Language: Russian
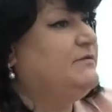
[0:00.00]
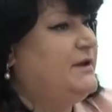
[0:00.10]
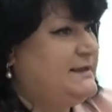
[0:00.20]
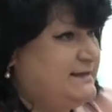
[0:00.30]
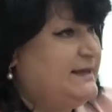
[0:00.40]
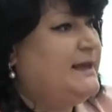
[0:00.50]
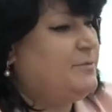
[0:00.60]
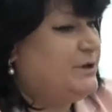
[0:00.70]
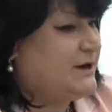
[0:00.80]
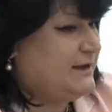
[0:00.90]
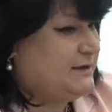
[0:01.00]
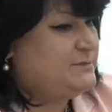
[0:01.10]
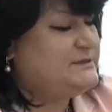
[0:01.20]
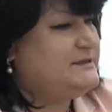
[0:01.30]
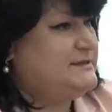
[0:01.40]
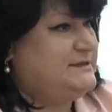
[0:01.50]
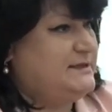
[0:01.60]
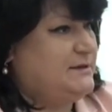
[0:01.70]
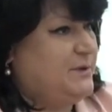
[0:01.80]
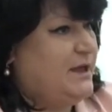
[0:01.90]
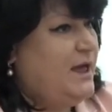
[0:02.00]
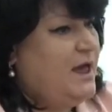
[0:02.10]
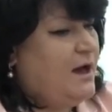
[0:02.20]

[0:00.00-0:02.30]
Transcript: является и оператором системы.